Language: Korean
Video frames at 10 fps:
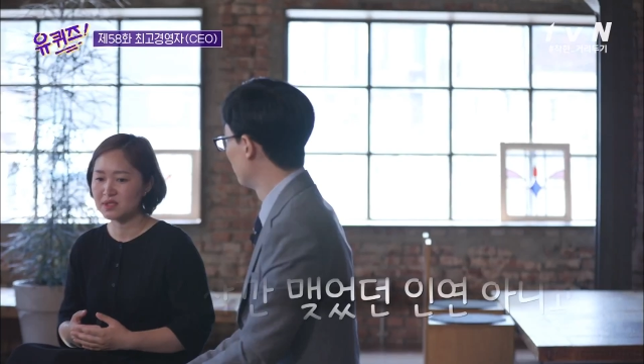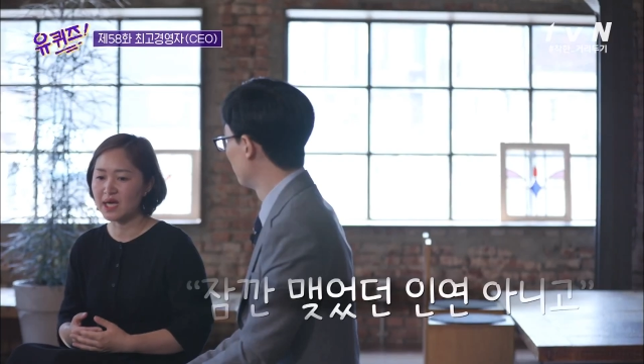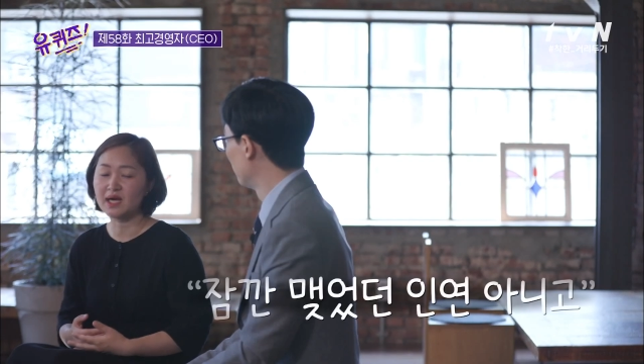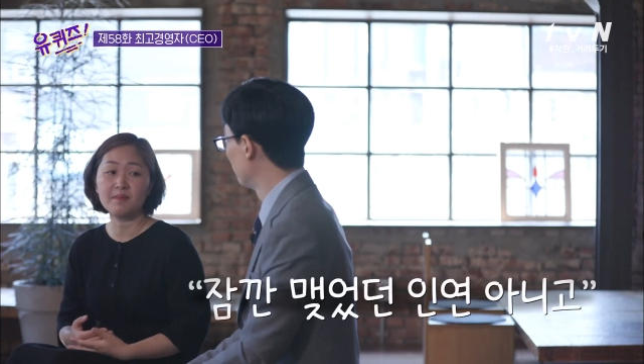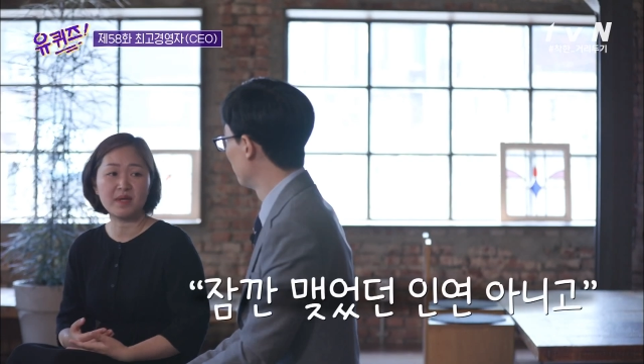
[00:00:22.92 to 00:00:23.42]

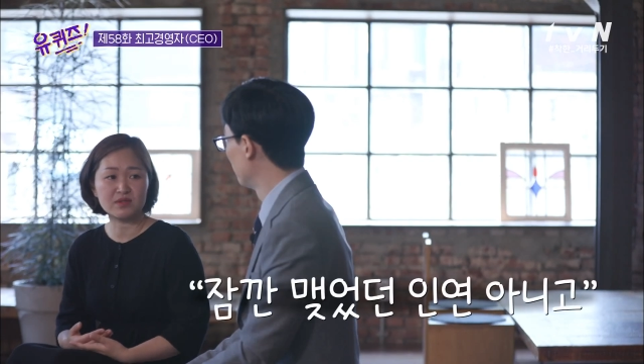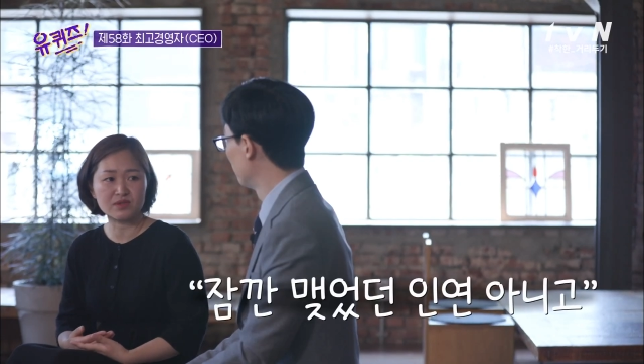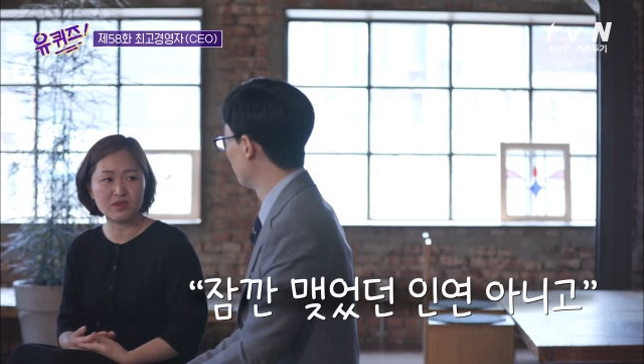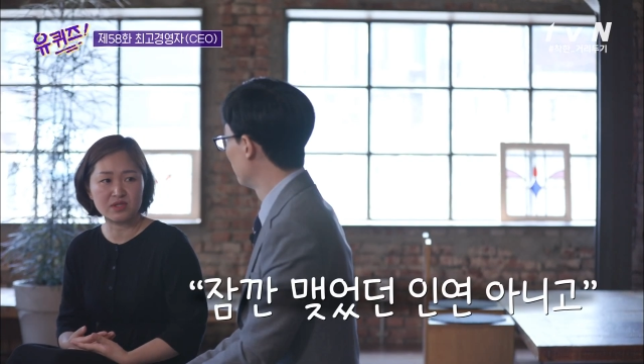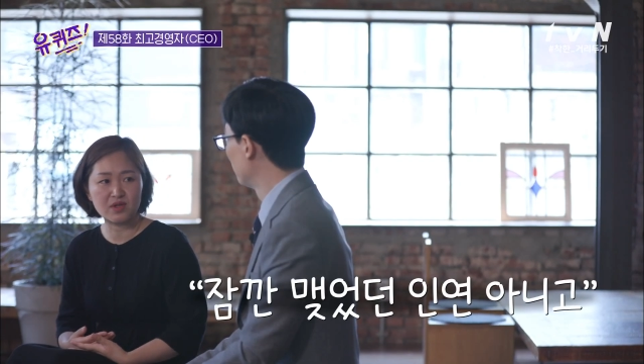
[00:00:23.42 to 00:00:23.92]
잠깐
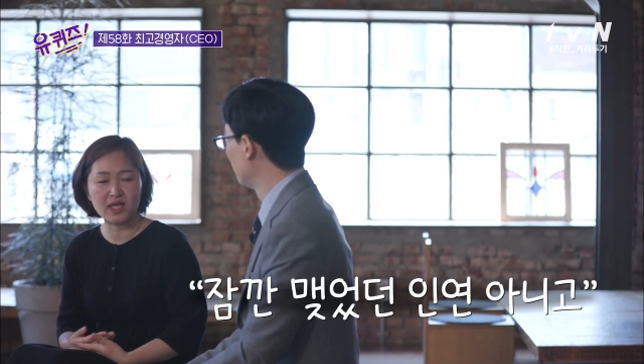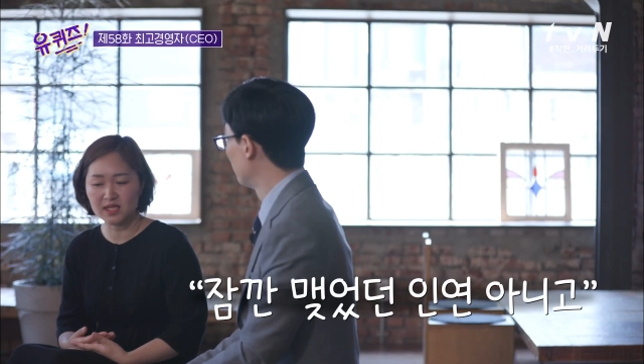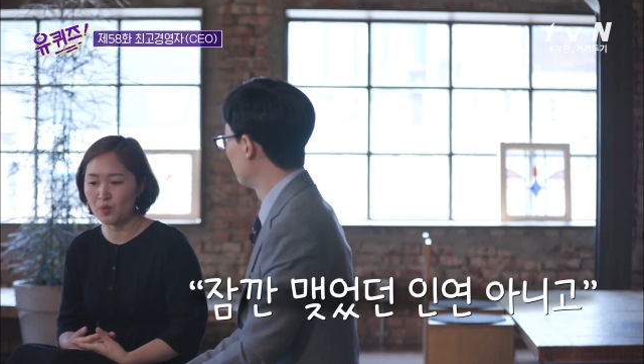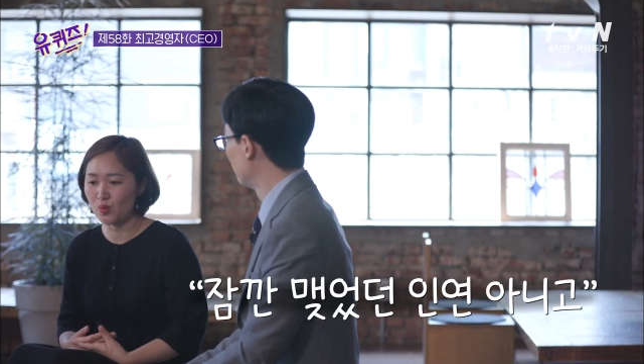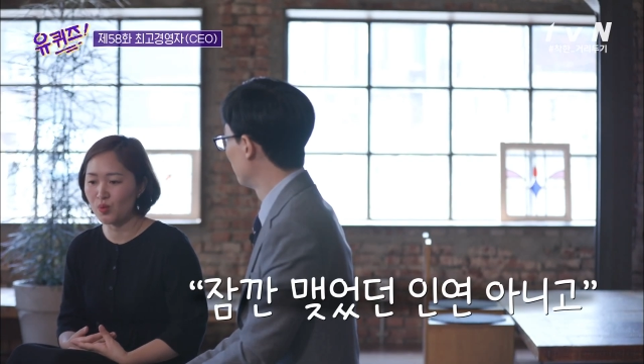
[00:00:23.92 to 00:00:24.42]
맺었던 인연
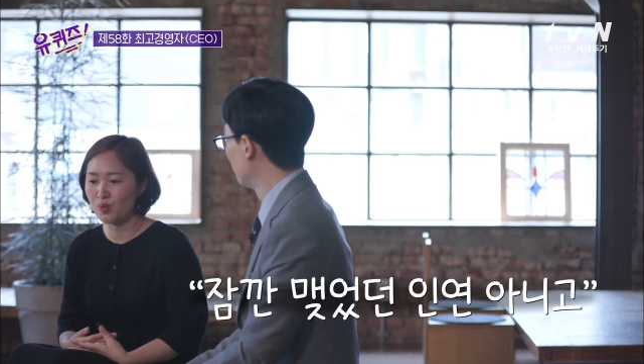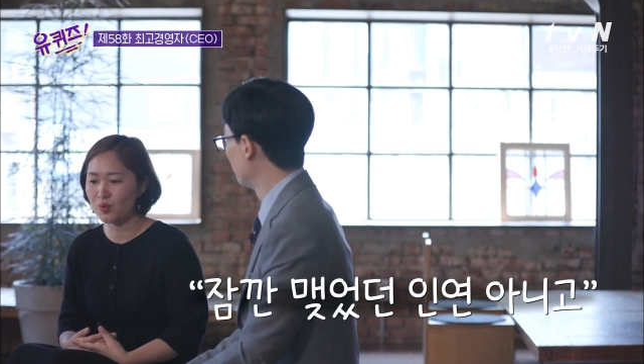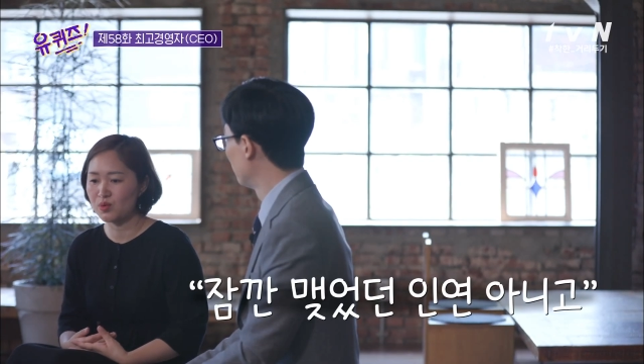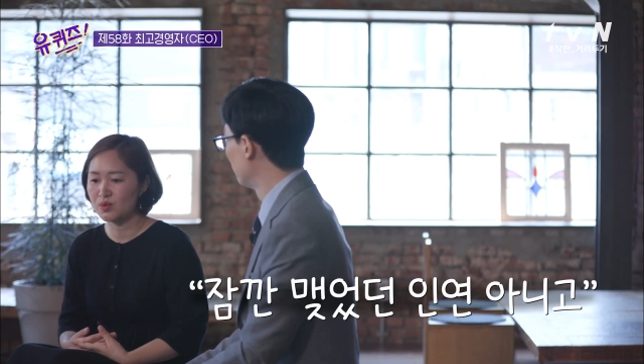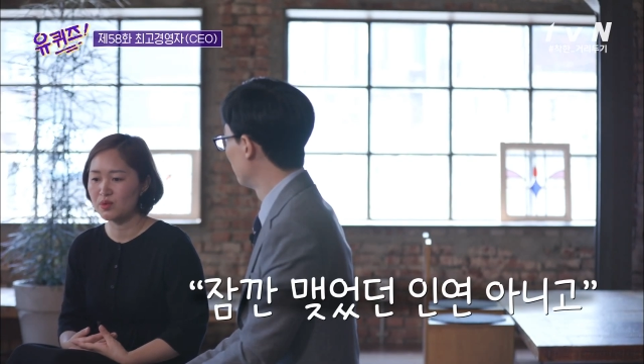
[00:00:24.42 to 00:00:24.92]

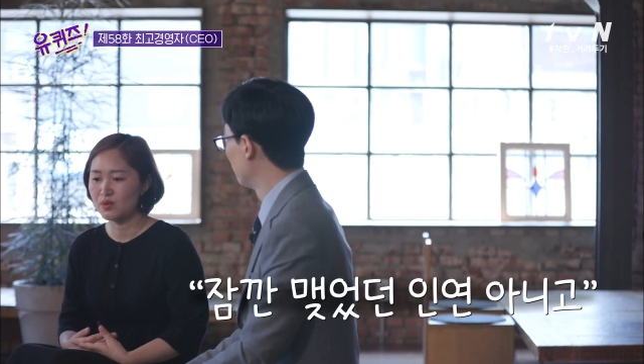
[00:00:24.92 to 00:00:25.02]
아니고